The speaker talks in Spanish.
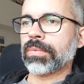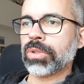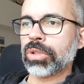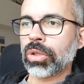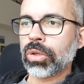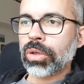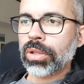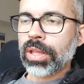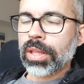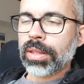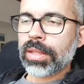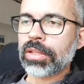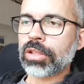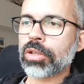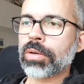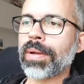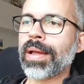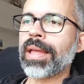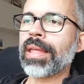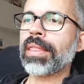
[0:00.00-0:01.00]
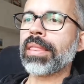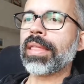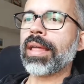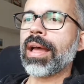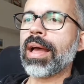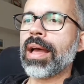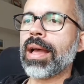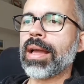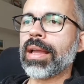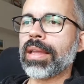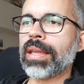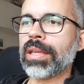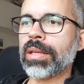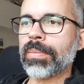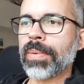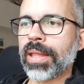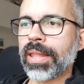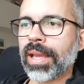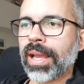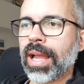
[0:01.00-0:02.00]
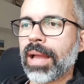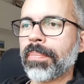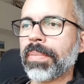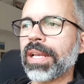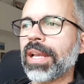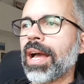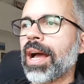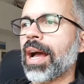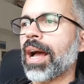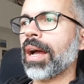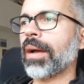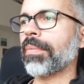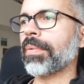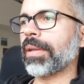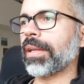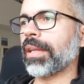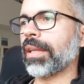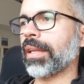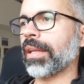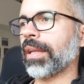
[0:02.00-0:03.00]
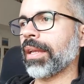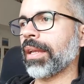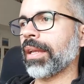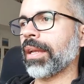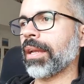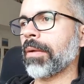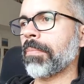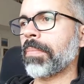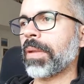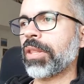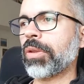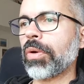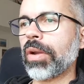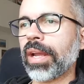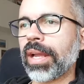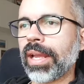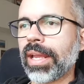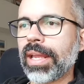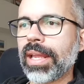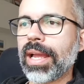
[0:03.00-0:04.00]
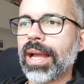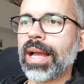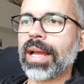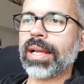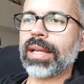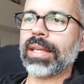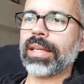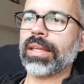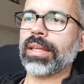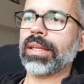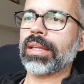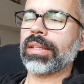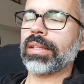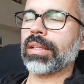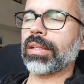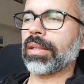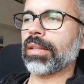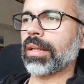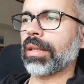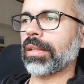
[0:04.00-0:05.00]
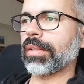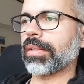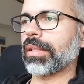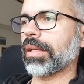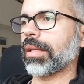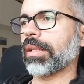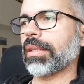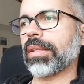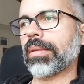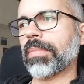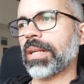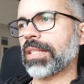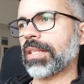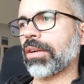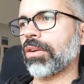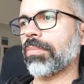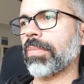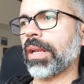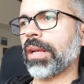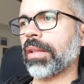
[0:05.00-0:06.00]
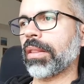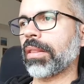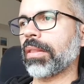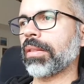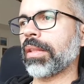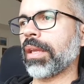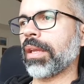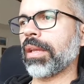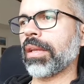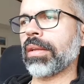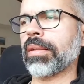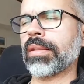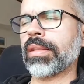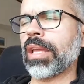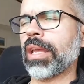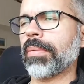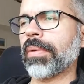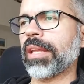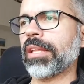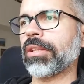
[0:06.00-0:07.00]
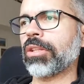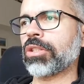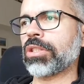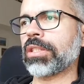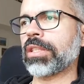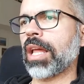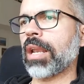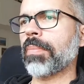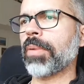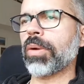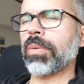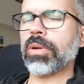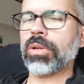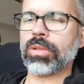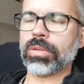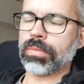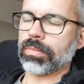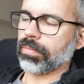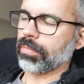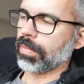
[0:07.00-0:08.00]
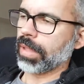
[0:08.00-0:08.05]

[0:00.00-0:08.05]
yo de Centro Baeza, Eva de Happy Lab, eh, Pedro Egea, que tiene temas de comercio, de, eventos y tal, pero bueno,